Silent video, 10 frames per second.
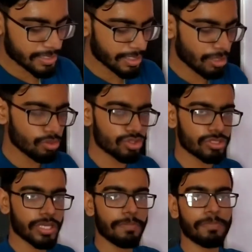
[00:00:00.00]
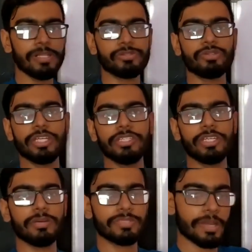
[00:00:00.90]
बेसिक कुछ सैंपल्स होते हैं
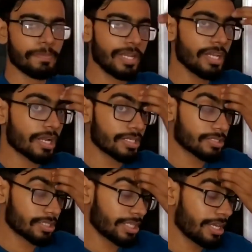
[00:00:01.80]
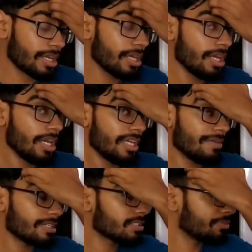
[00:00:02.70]
जिनकी हम सैम्पलिंग कर सकते हैं
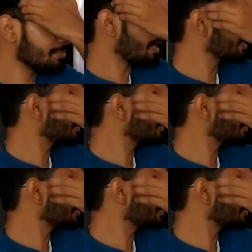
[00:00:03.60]
ये बात समझ में